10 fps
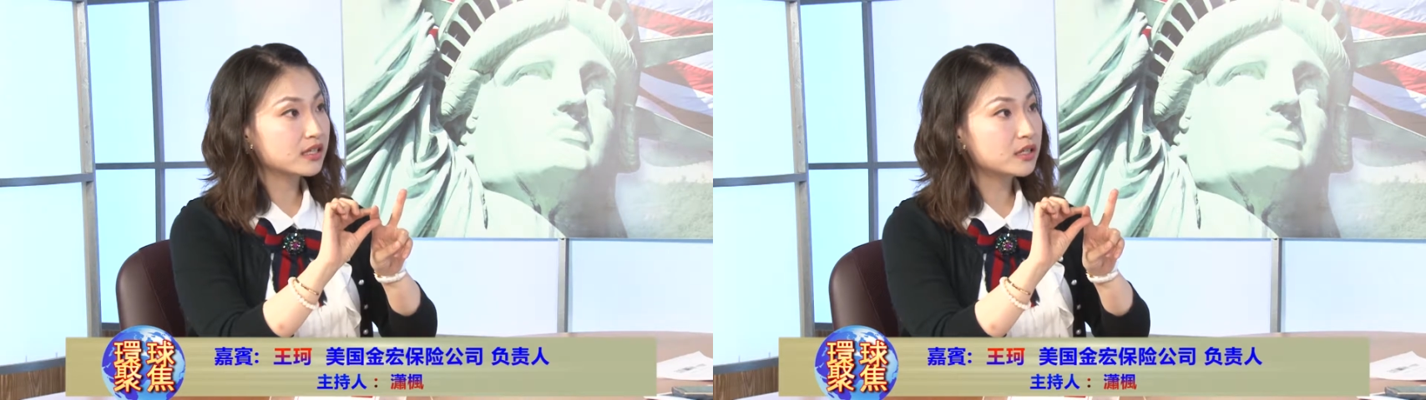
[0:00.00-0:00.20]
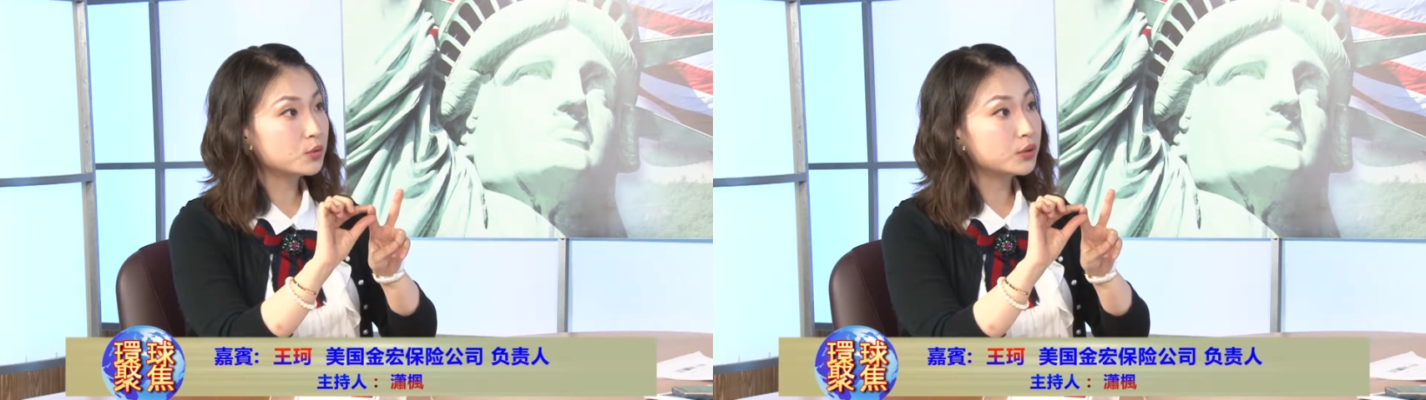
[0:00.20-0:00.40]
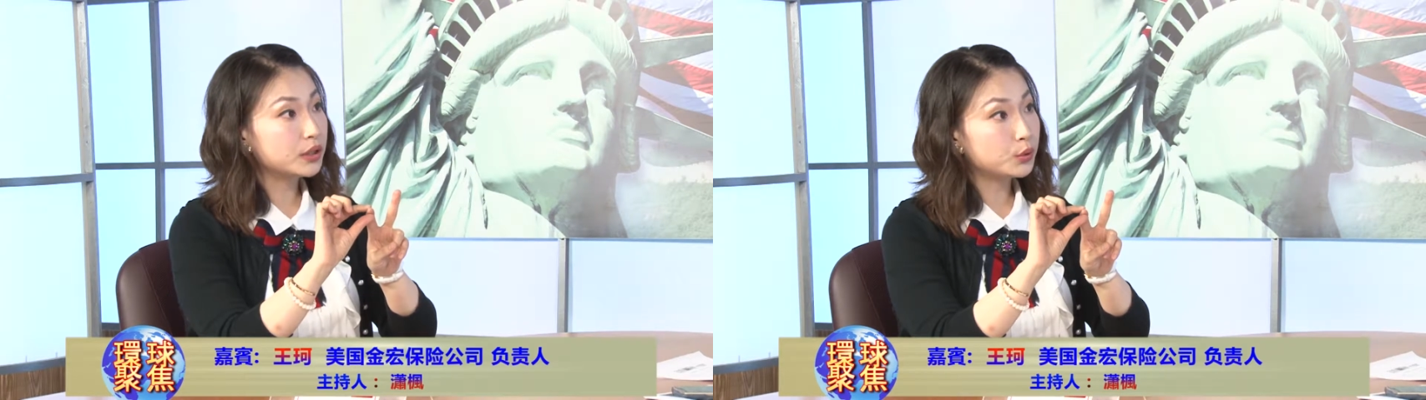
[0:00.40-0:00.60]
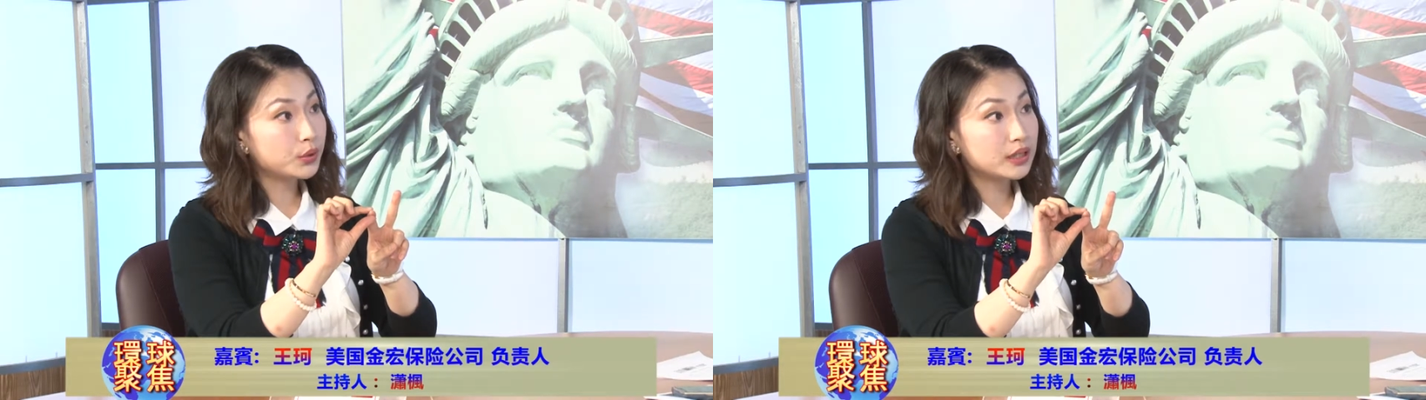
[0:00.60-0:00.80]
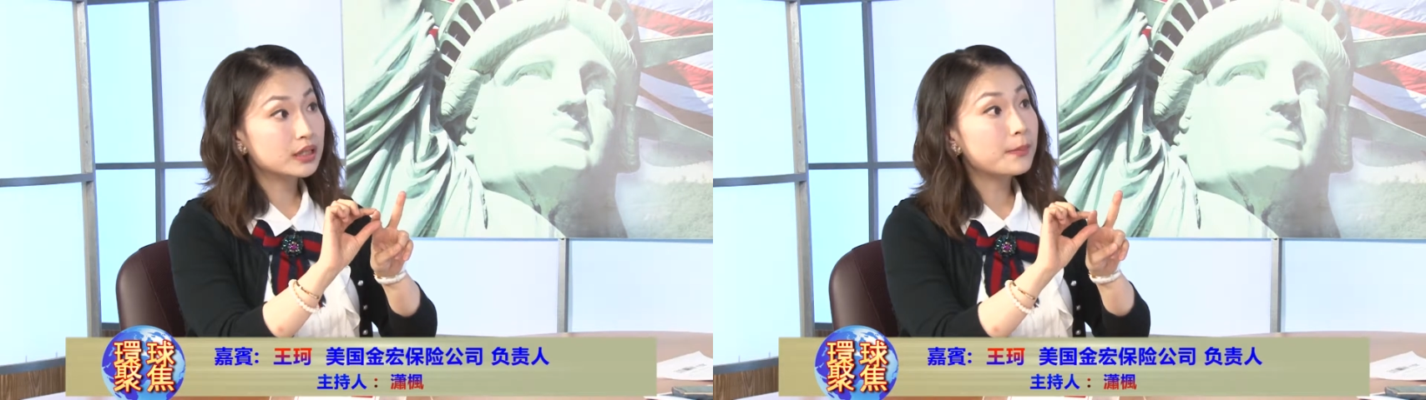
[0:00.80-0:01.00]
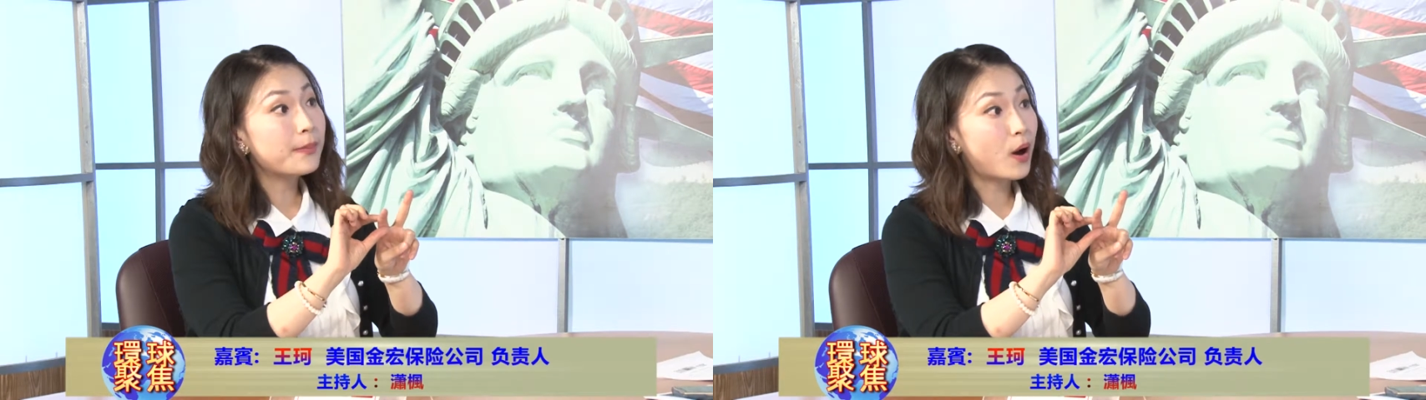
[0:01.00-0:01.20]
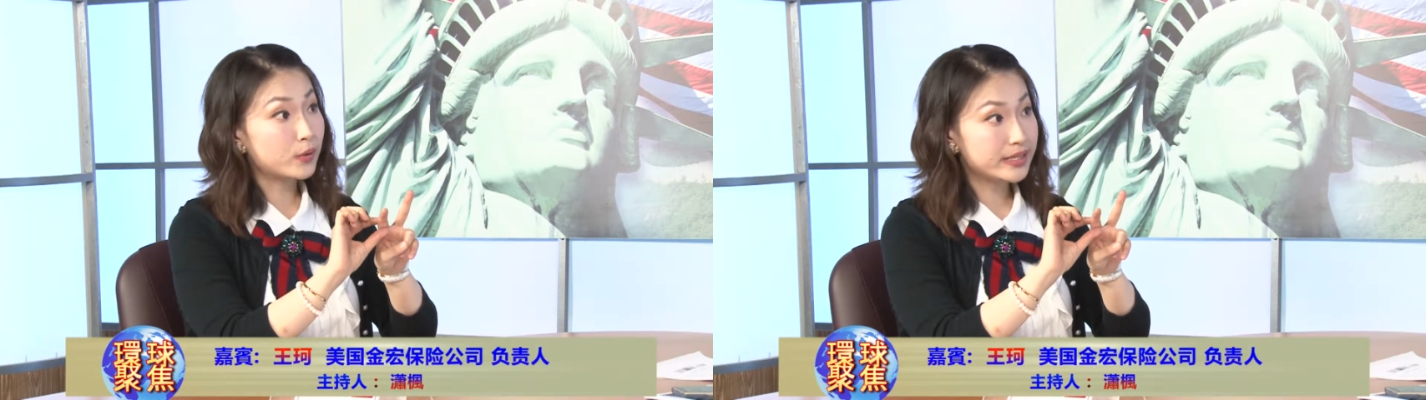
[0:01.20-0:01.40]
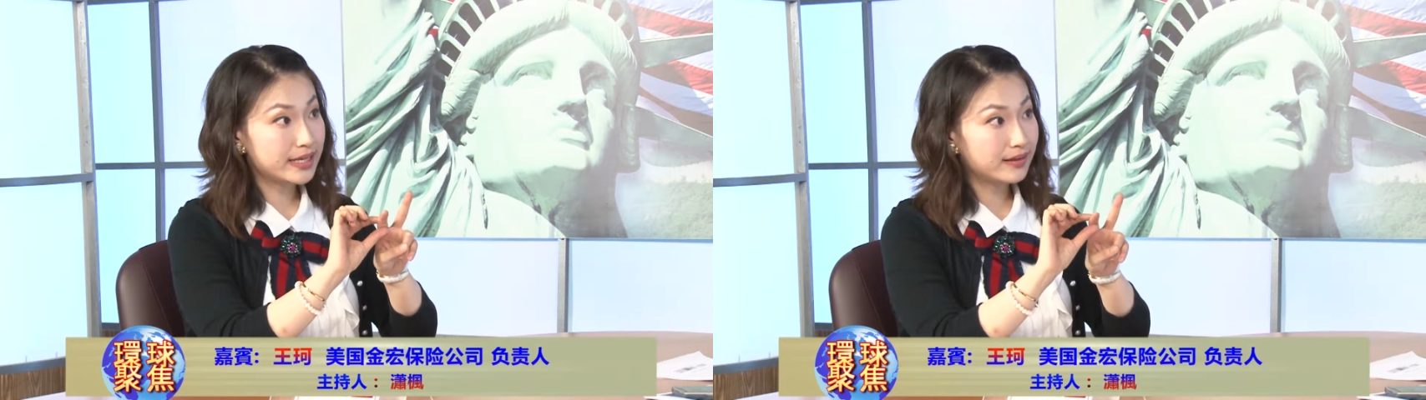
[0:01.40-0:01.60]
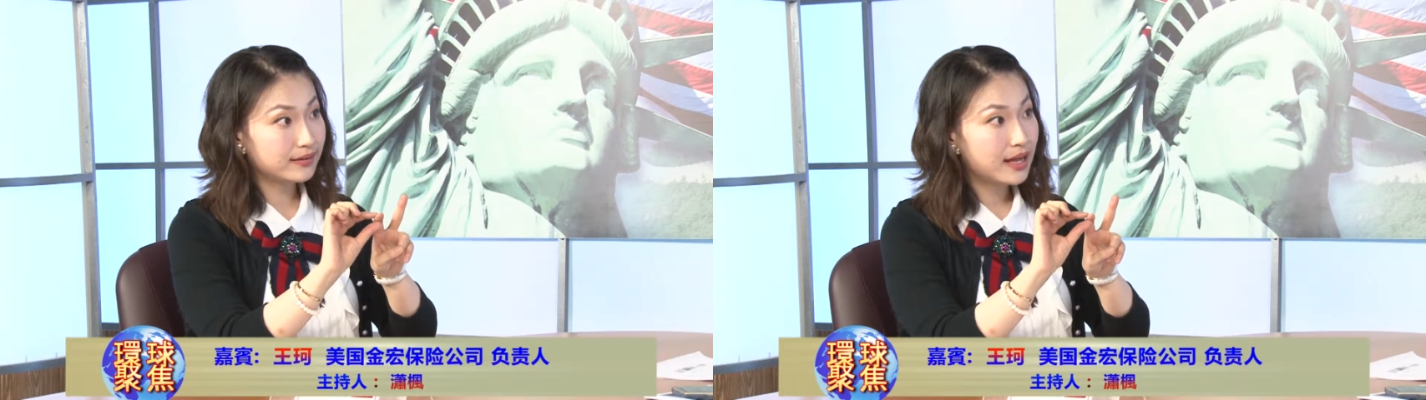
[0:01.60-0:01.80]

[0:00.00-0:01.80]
期护理对应的保险，